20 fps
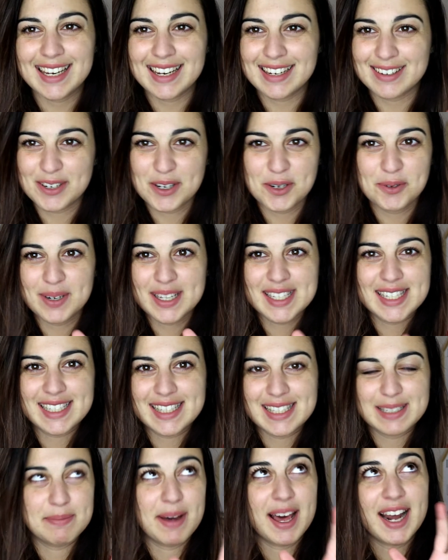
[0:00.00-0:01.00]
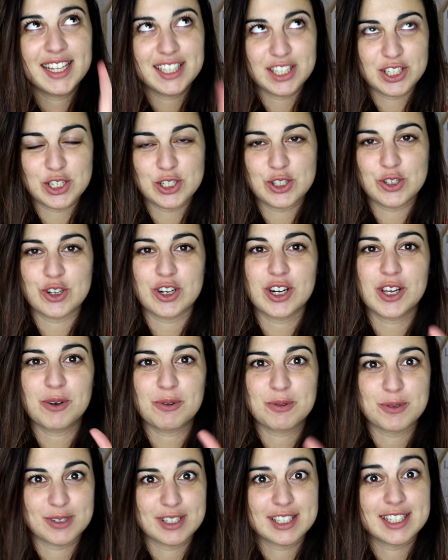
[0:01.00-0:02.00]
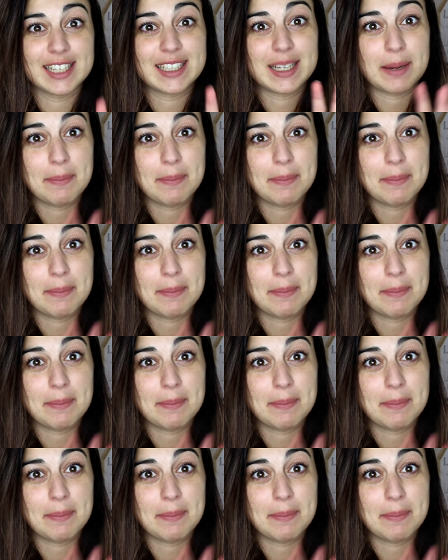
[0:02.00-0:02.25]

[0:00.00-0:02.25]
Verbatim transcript: in una settimana, dieci giorni in cui sono stata